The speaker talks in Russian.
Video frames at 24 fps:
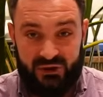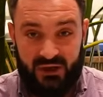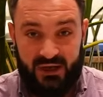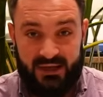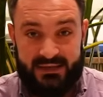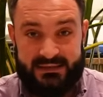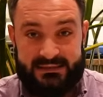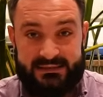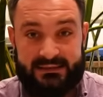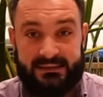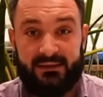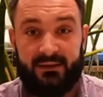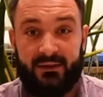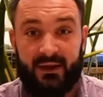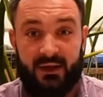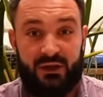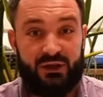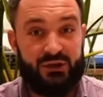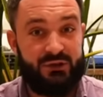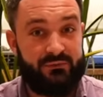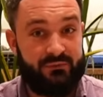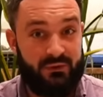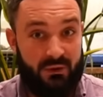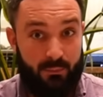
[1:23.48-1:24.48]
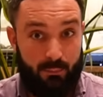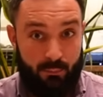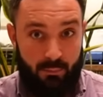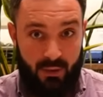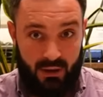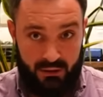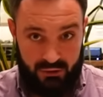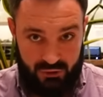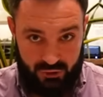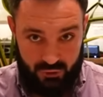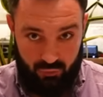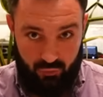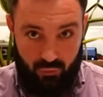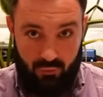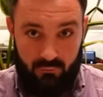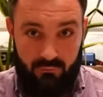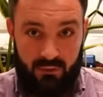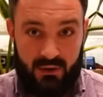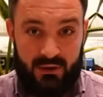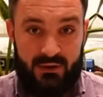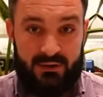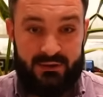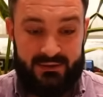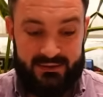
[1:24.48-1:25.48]
часть нашего
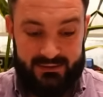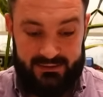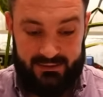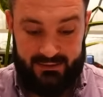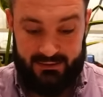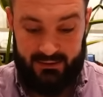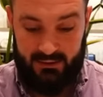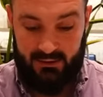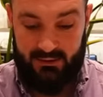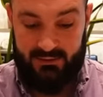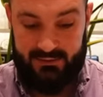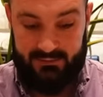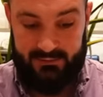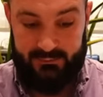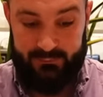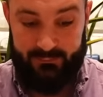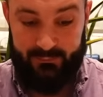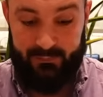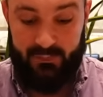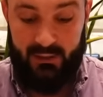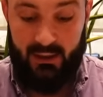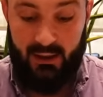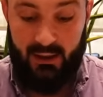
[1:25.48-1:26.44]
большого заказа.